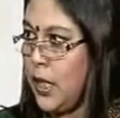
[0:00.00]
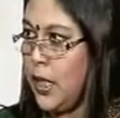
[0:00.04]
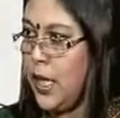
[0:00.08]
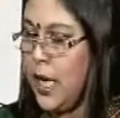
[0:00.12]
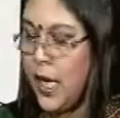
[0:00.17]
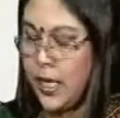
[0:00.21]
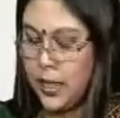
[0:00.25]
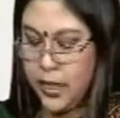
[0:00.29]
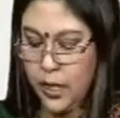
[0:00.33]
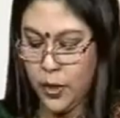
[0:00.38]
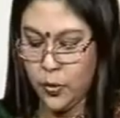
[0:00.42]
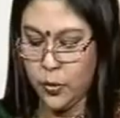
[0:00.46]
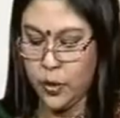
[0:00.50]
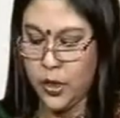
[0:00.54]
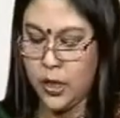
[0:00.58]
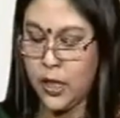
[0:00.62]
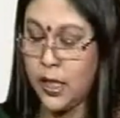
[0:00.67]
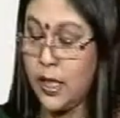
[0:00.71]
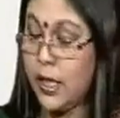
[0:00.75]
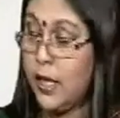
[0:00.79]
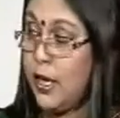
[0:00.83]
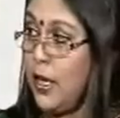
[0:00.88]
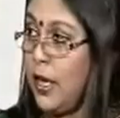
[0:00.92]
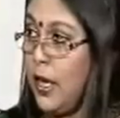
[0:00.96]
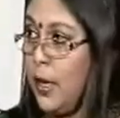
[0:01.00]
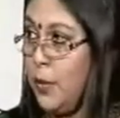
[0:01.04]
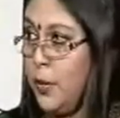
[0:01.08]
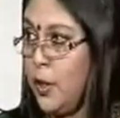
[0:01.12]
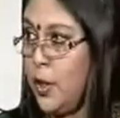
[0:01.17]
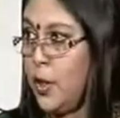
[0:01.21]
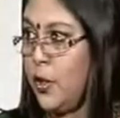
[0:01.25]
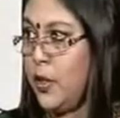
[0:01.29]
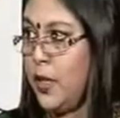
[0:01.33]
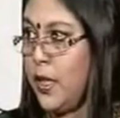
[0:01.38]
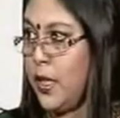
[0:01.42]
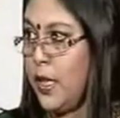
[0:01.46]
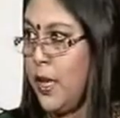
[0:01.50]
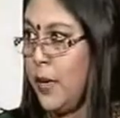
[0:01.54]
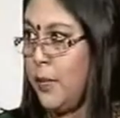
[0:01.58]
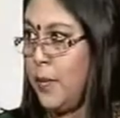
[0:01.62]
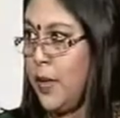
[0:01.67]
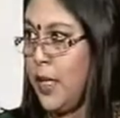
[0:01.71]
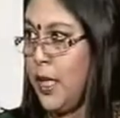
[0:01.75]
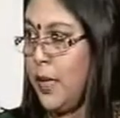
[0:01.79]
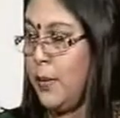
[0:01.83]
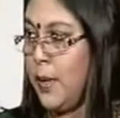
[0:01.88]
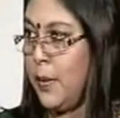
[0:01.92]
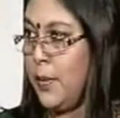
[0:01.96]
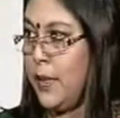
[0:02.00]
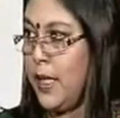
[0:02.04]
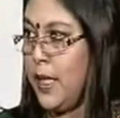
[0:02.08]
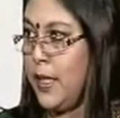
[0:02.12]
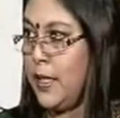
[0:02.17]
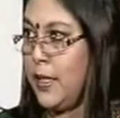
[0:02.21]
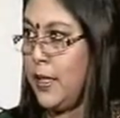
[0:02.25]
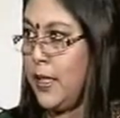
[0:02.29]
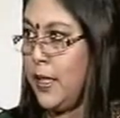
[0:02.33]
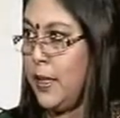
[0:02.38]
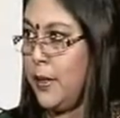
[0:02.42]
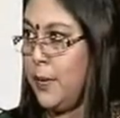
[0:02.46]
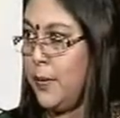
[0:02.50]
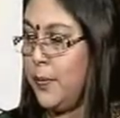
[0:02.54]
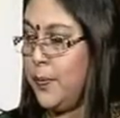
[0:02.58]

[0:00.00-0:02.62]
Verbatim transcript: নিরাশী হচ্ছে এই বিষয়টাকে আপনি কিভাবে দেখছেন